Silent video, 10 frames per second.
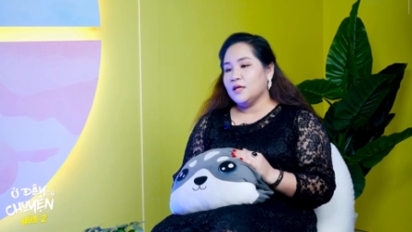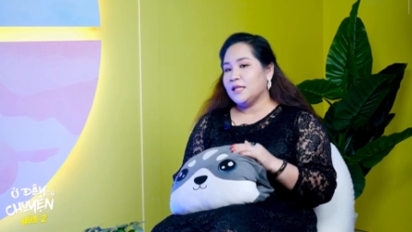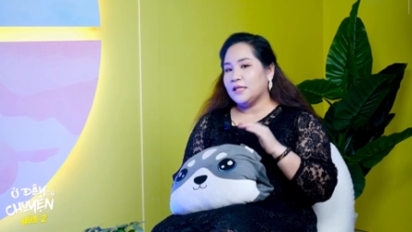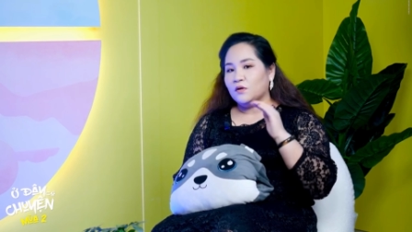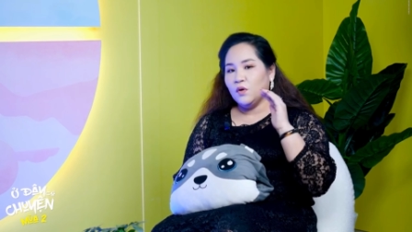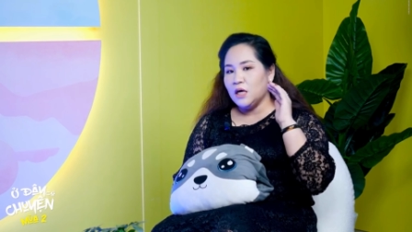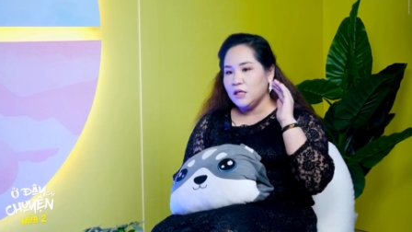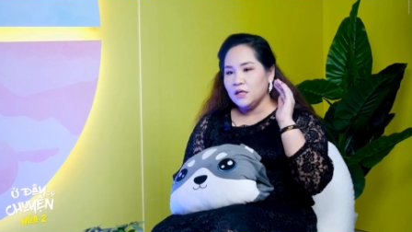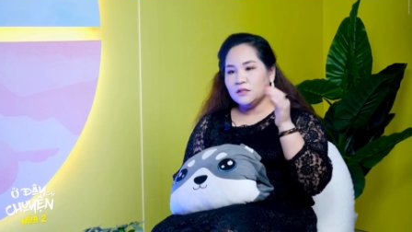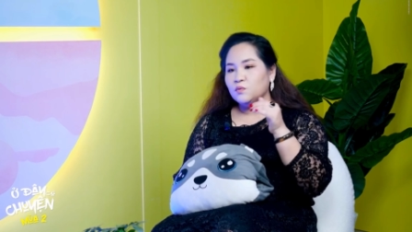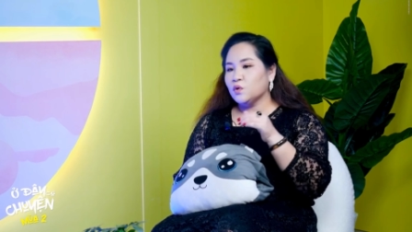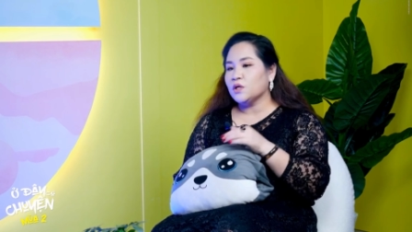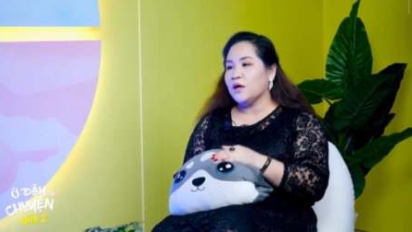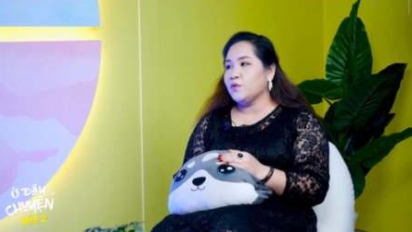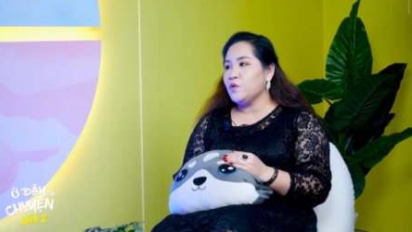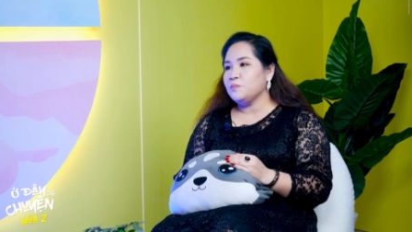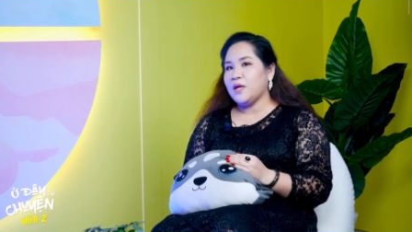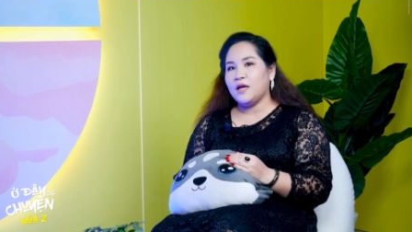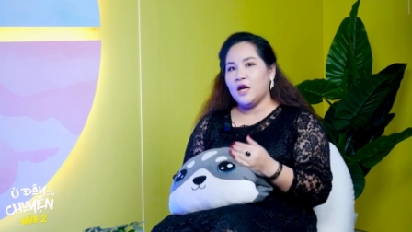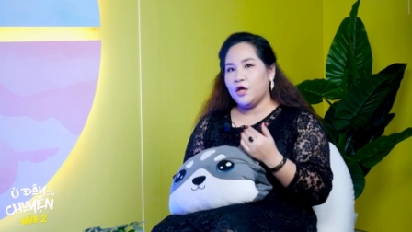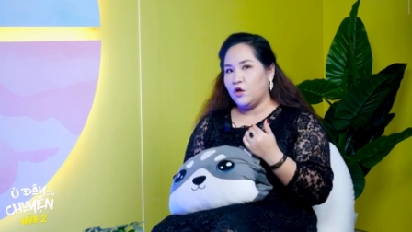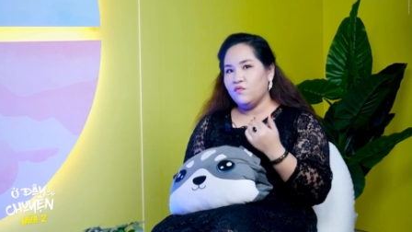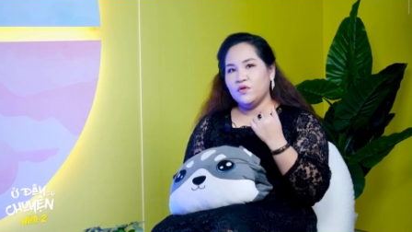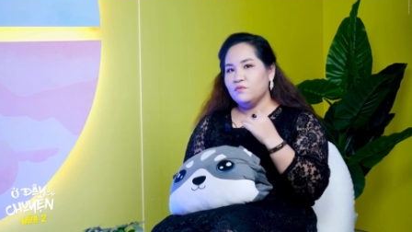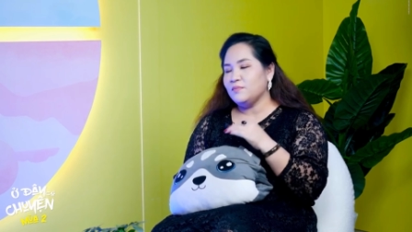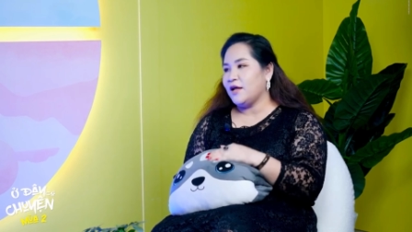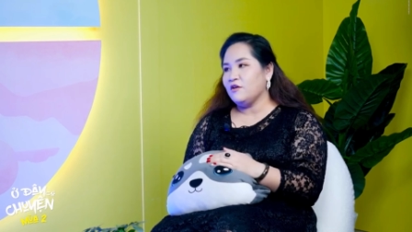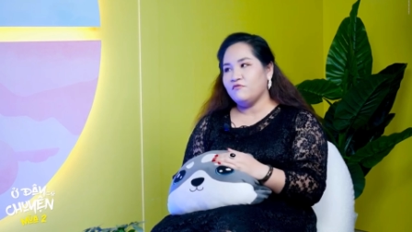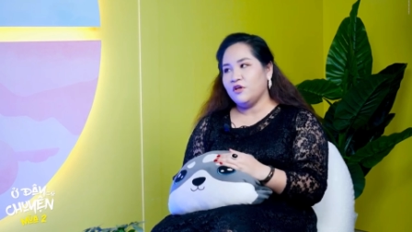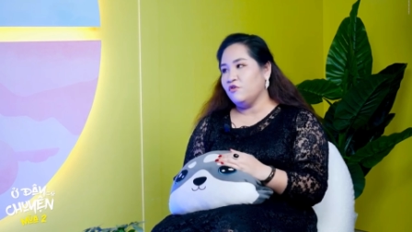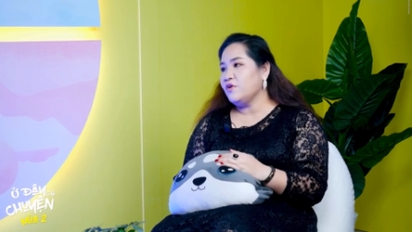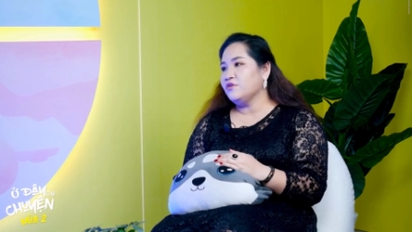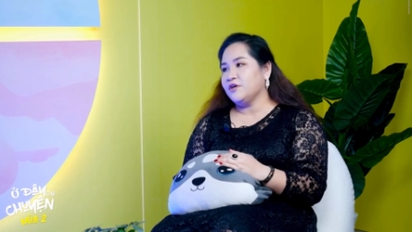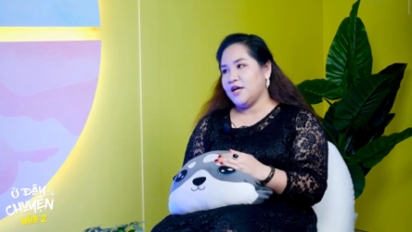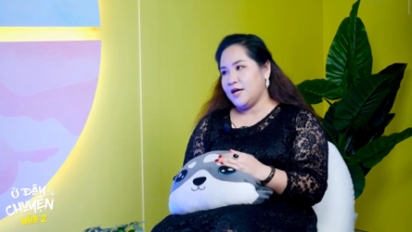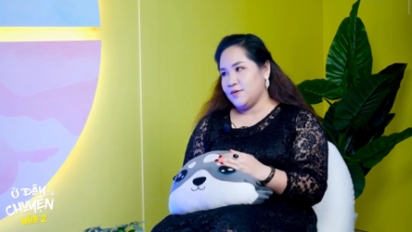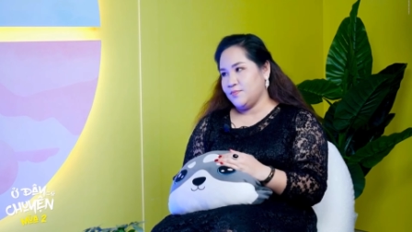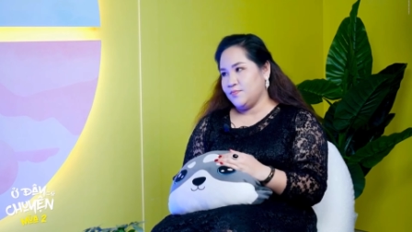cái thành tựu lớn nhất trong cuộc đời của chúng ta đó là hiểu về chúng ta chứ không phải hiểu về người khác.